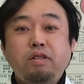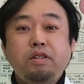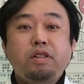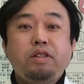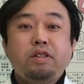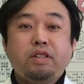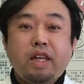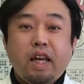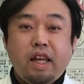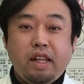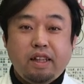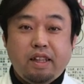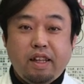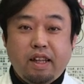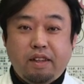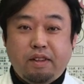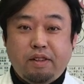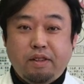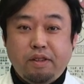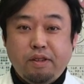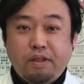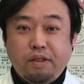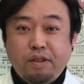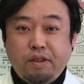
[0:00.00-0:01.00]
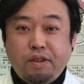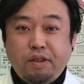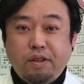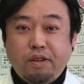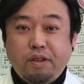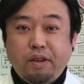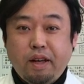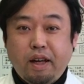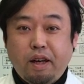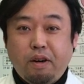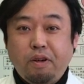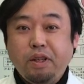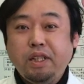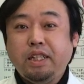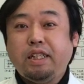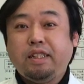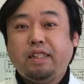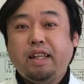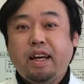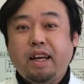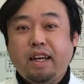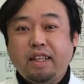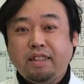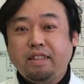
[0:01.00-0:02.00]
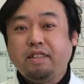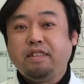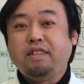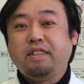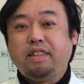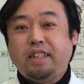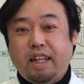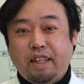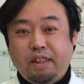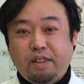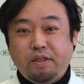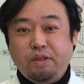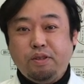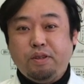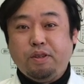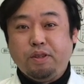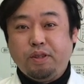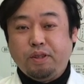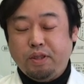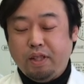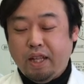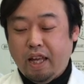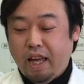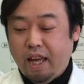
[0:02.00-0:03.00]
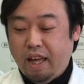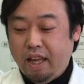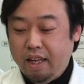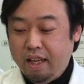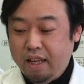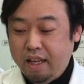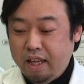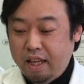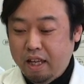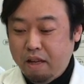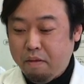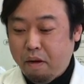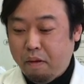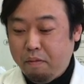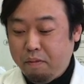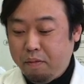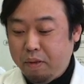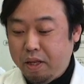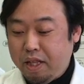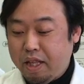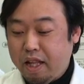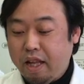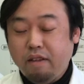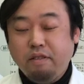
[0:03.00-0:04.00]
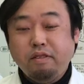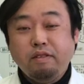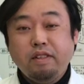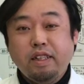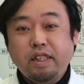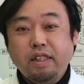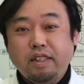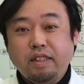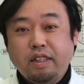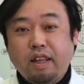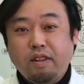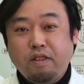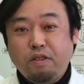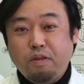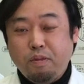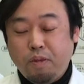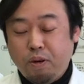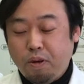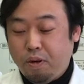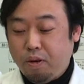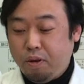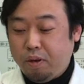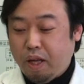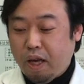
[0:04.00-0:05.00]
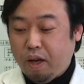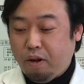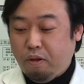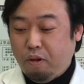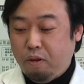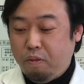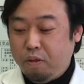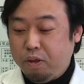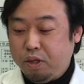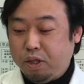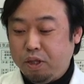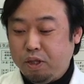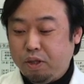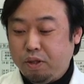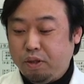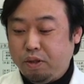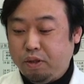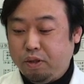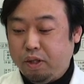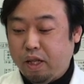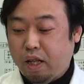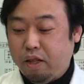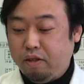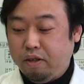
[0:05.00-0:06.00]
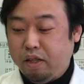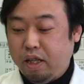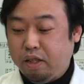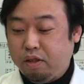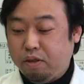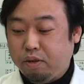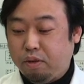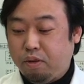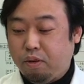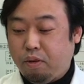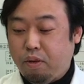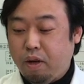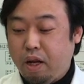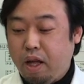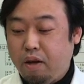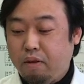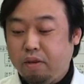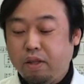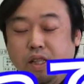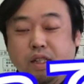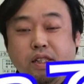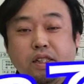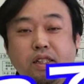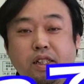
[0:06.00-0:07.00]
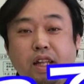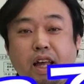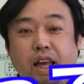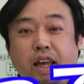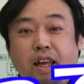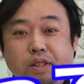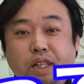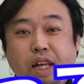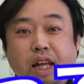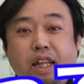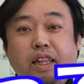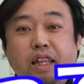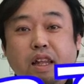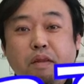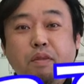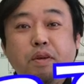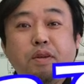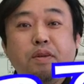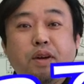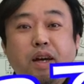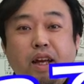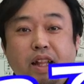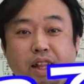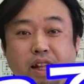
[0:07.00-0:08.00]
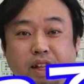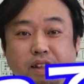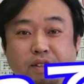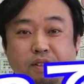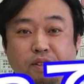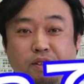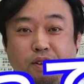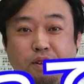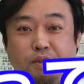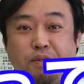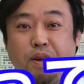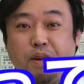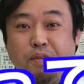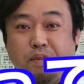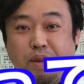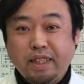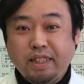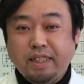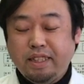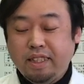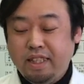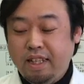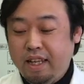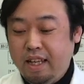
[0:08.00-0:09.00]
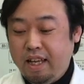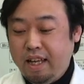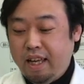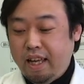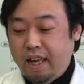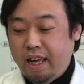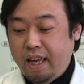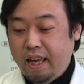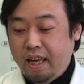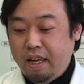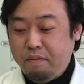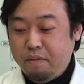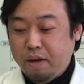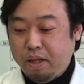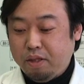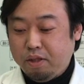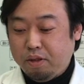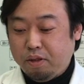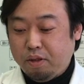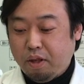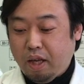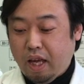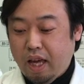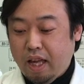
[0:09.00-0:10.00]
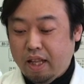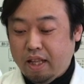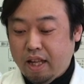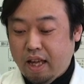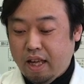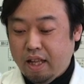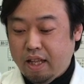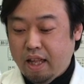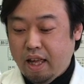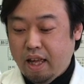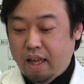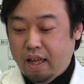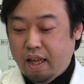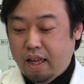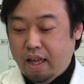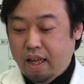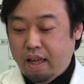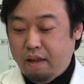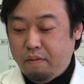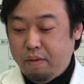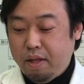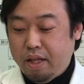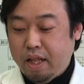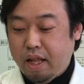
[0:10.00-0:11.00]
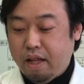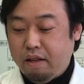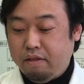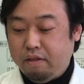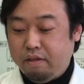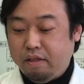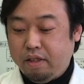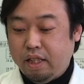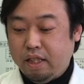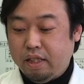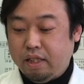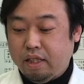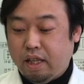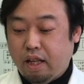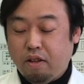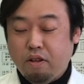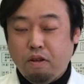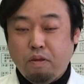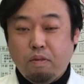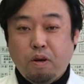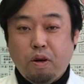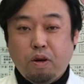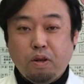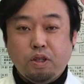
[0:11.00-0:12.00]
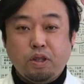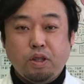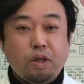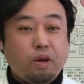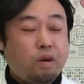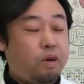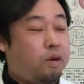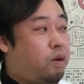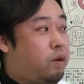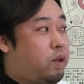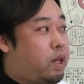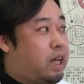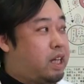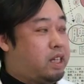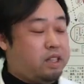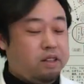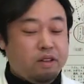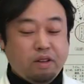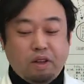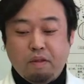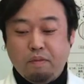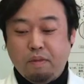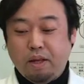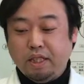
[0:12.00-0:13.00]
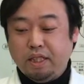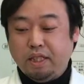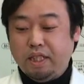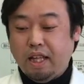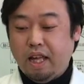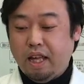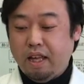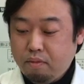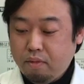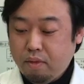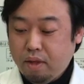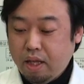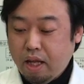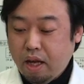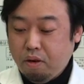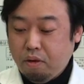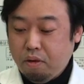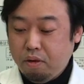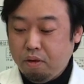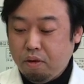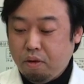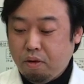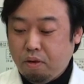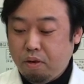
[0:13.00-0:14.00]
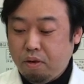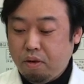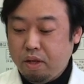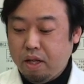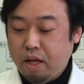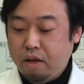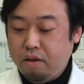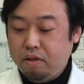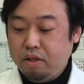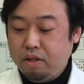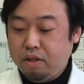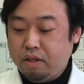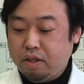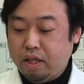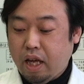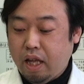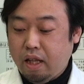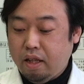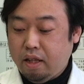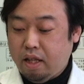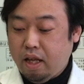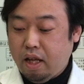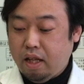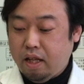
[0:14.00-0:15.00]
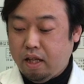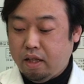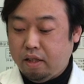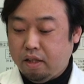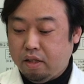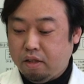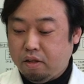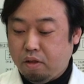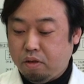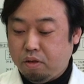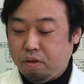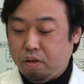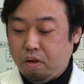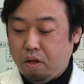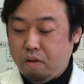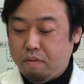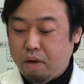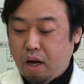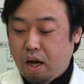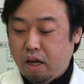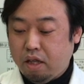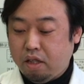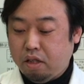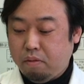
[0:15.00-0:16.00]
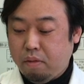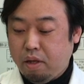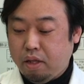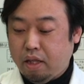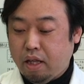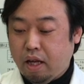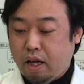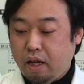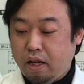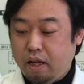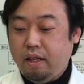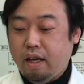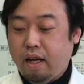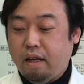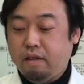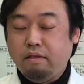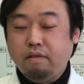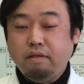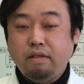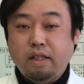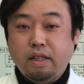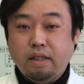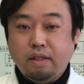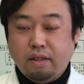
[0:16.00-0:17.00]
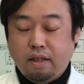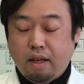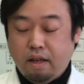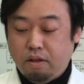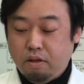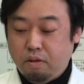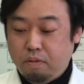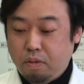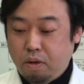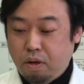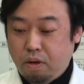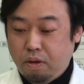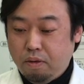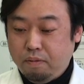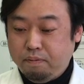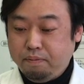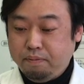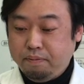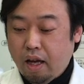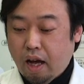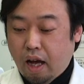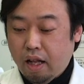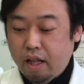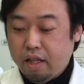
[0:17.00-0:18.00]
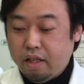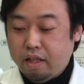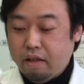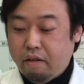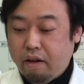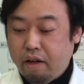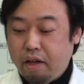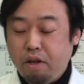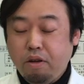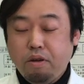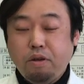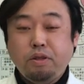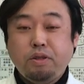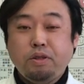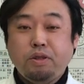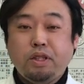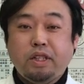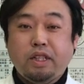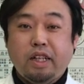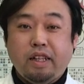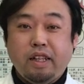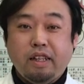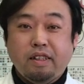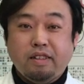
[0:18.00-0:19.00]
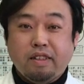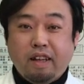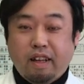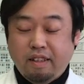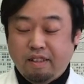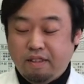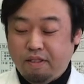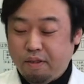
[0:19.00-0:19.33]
ルス検定っていうのをお医者さんが作ったっていうことで今見てるんですけども結構面白そうなのでちょっとこれをですねやってみようかなと思います、えー、今ちょっと携帯で、えー、見てるんですけどもちょっとここ出しておきますねでこのコロナウイルス検定なんですけどちょっと今初めてやるんですけどもあなたは医療従事者ですか